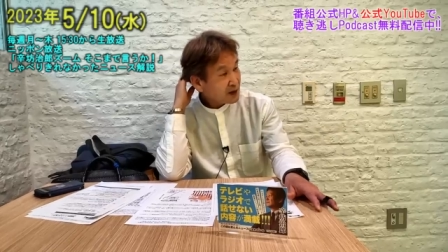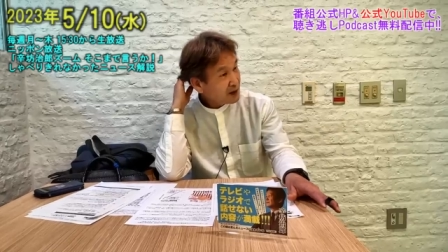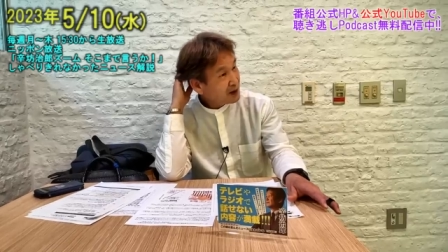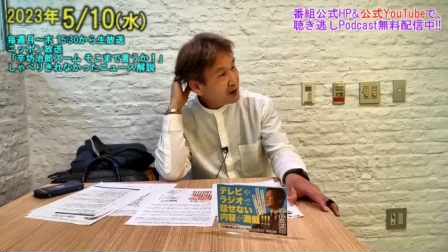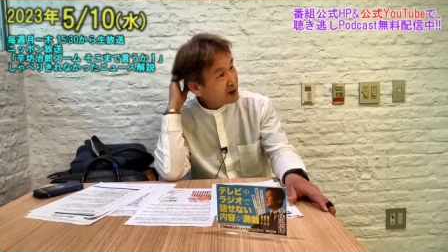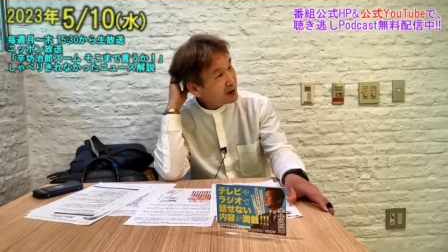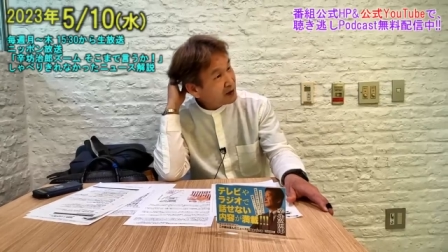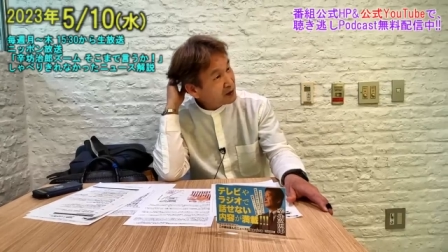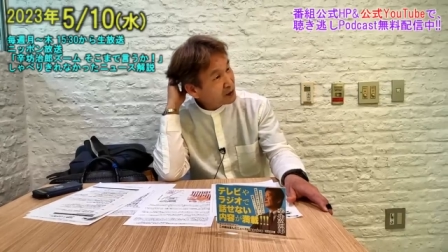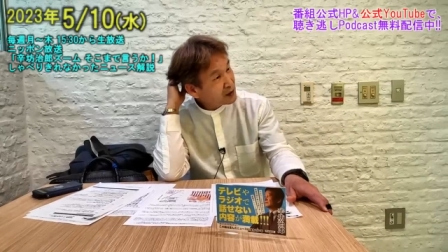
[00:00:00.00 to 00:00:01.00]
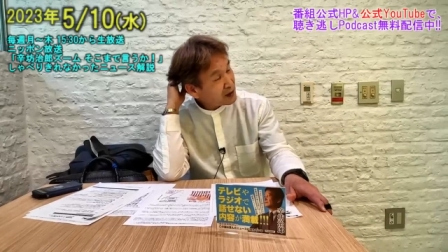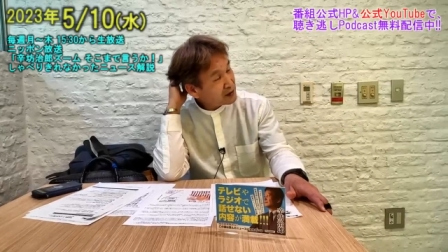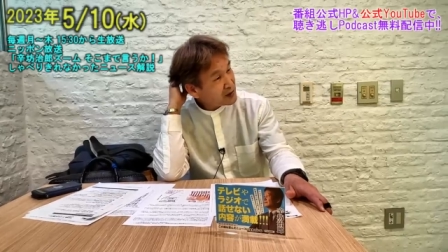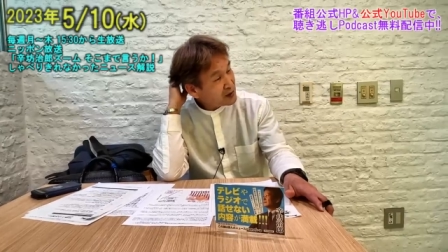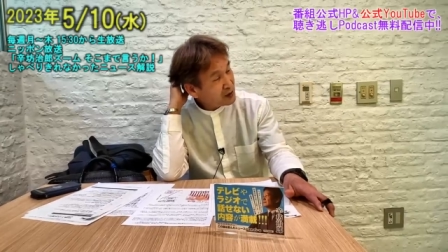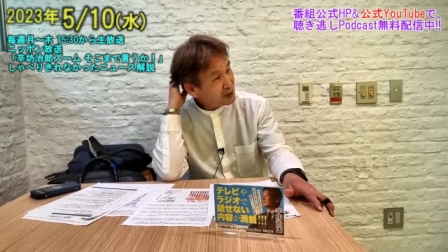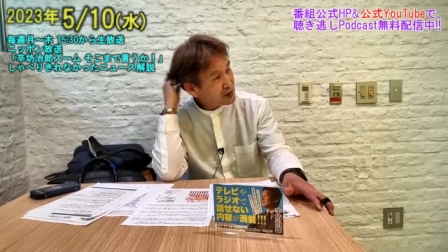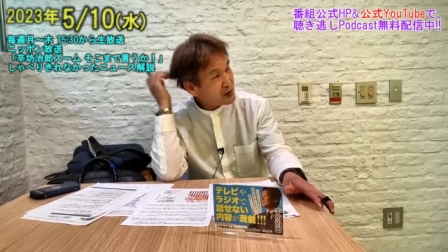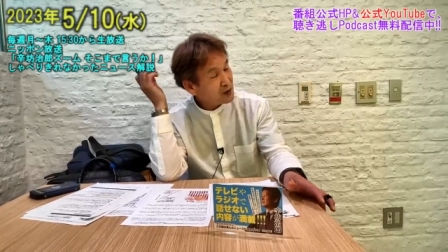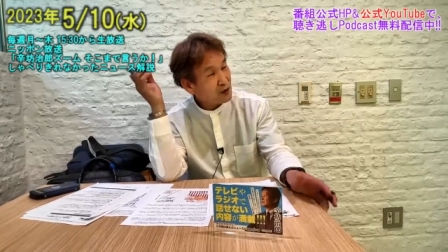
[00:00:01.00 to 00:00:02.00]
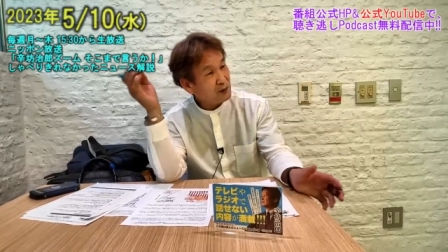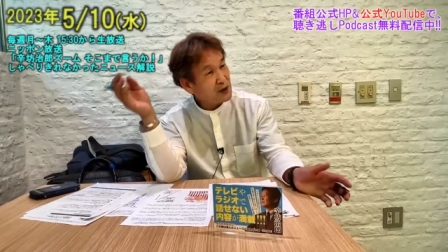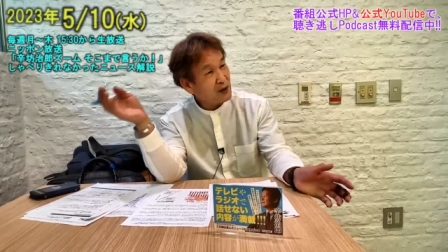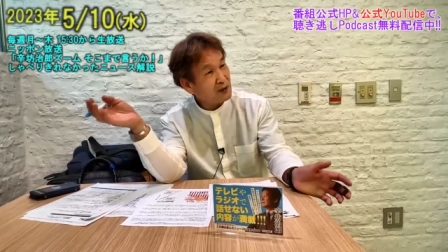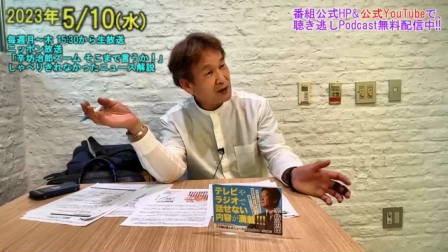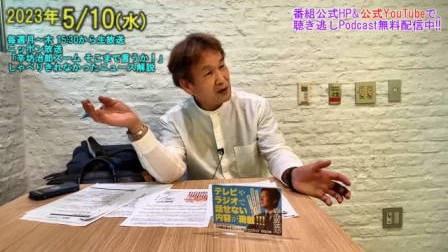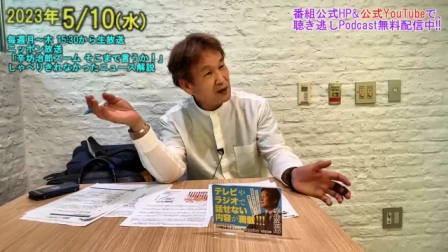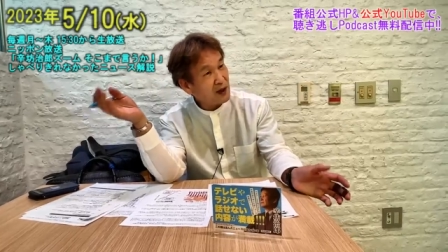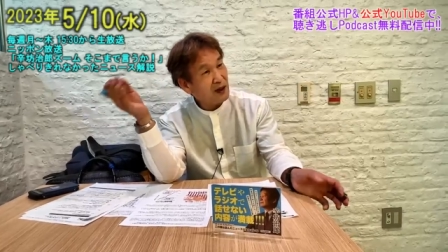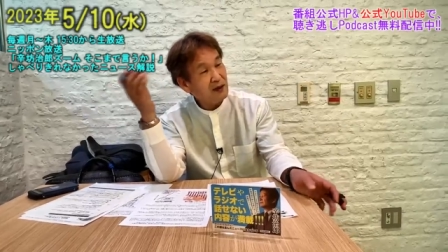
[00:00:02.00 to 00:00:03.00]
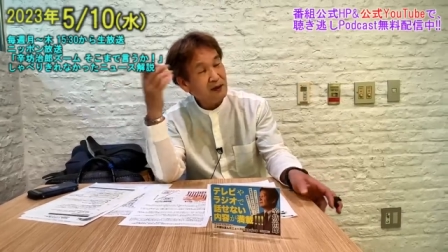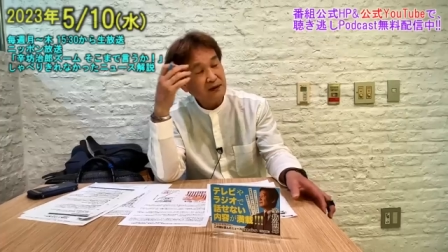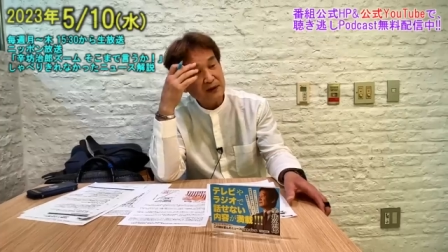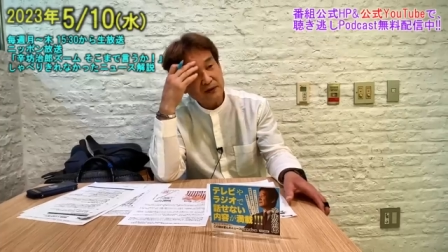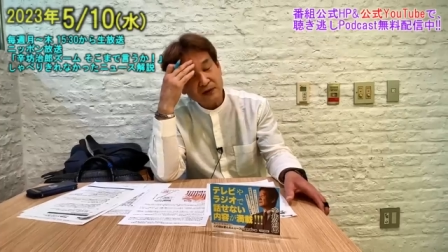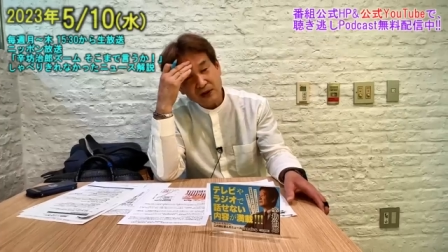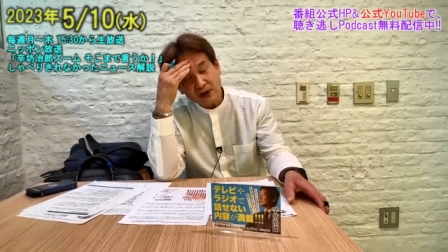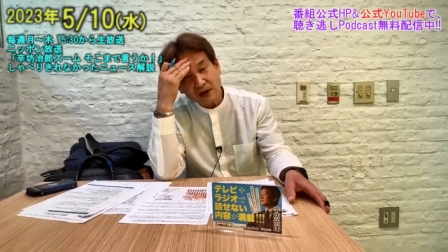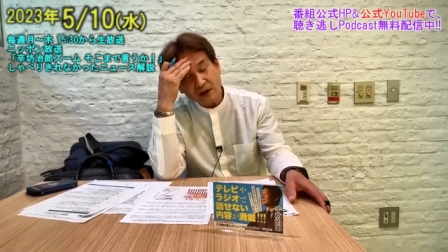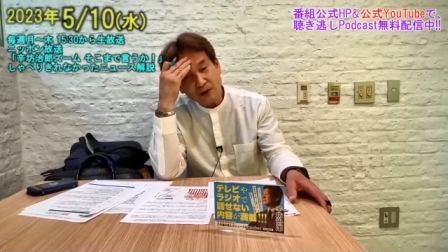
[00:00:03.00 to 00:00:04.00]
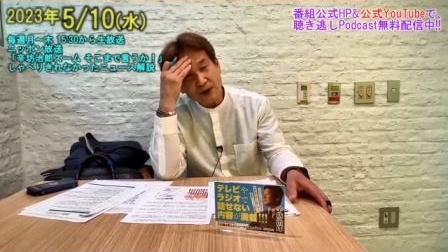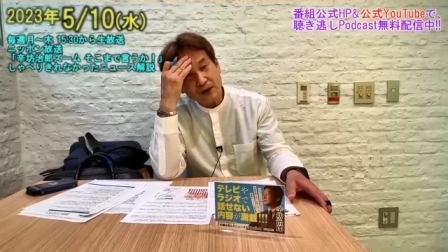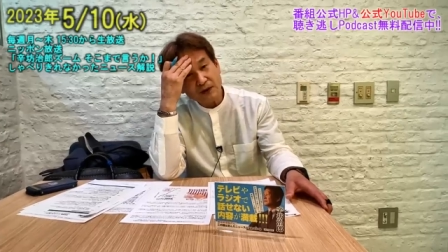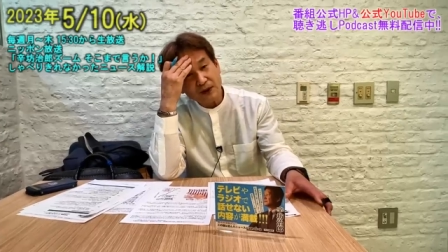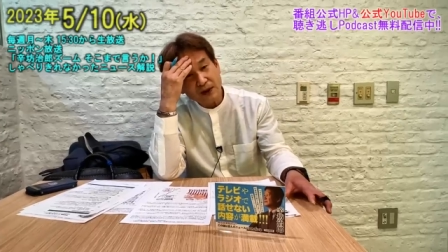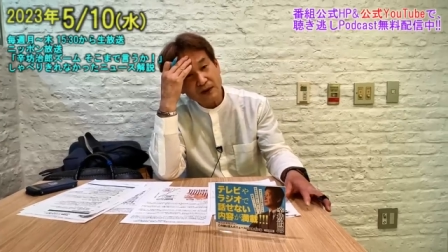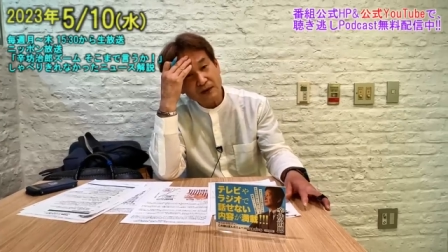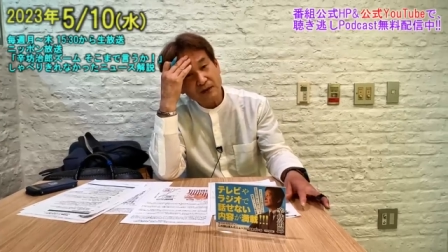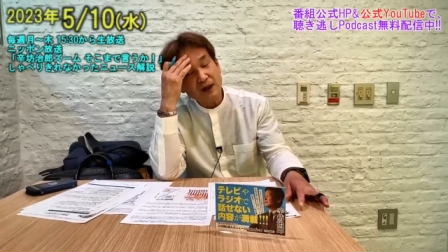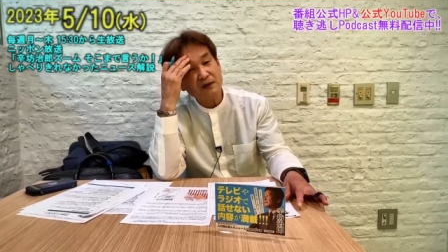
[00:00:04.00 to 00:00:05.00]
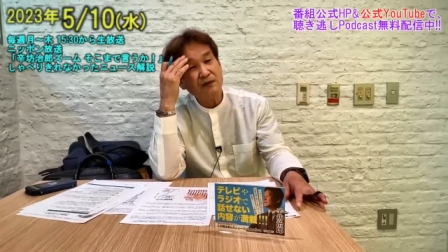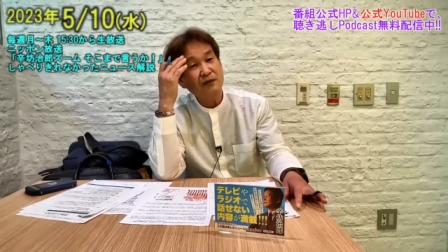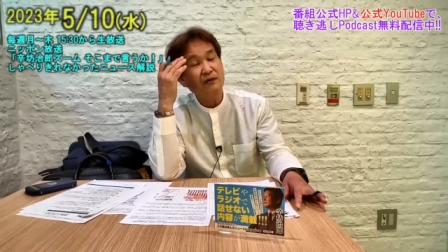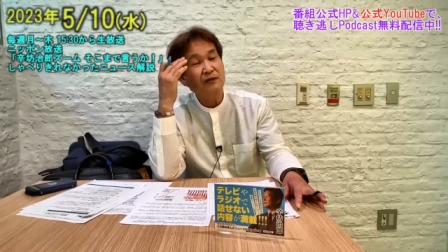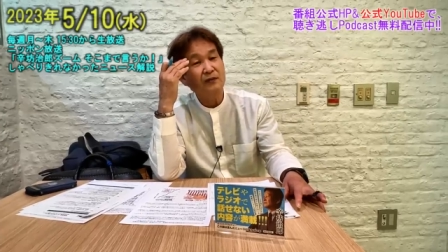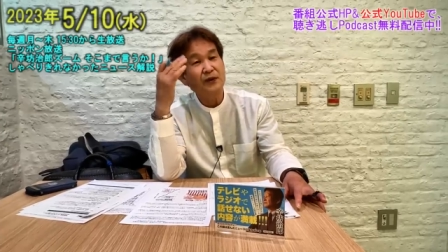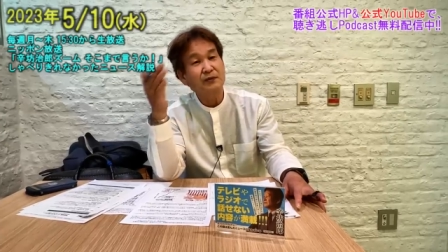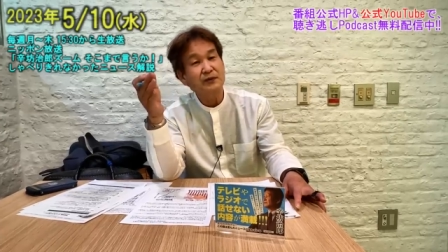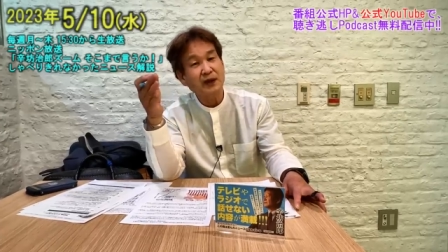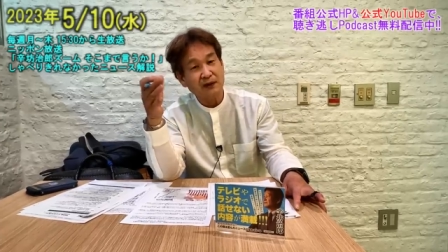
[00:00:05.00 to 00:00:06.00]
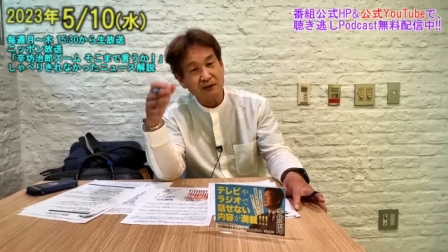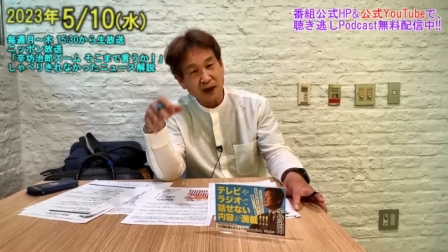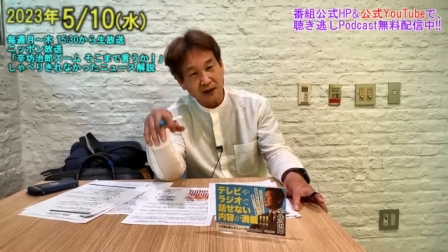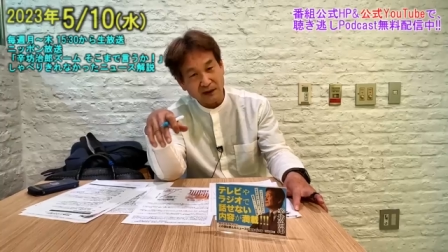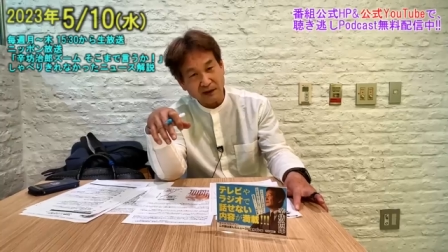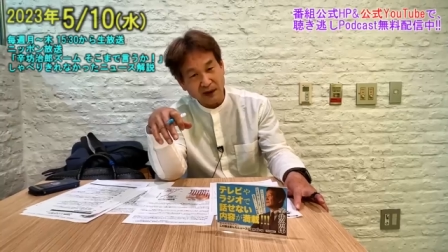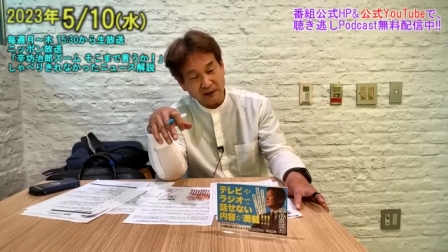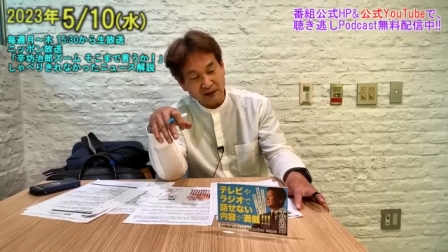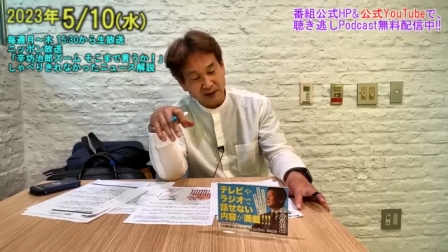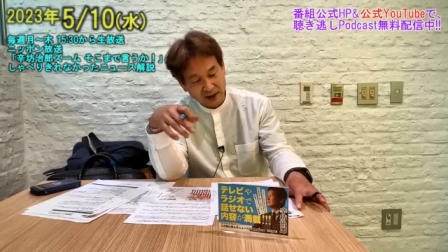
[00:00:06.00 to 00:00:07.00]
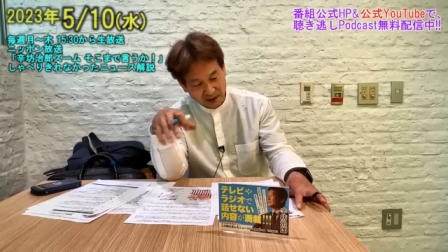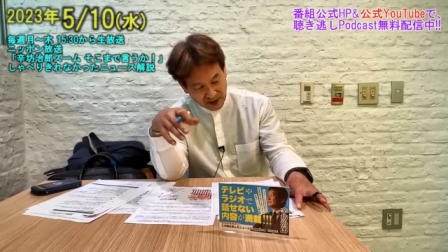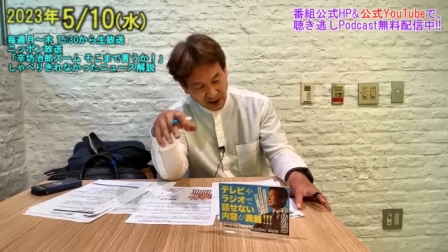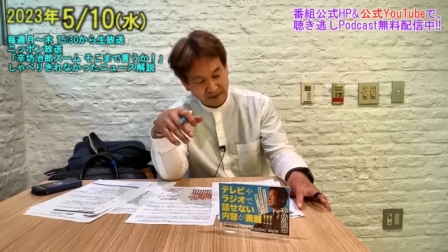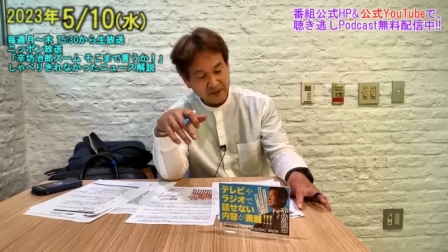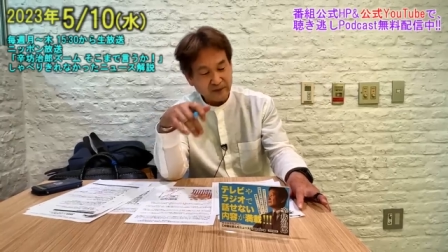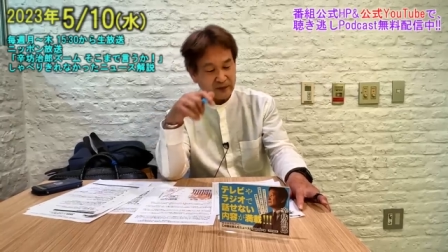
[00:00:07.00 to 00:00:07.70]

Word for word: えー、トータルとして日本全国見た時に、あ、実質賃金が伸びてるよねって言ったらその伸びの分だけ豊かになるんですが、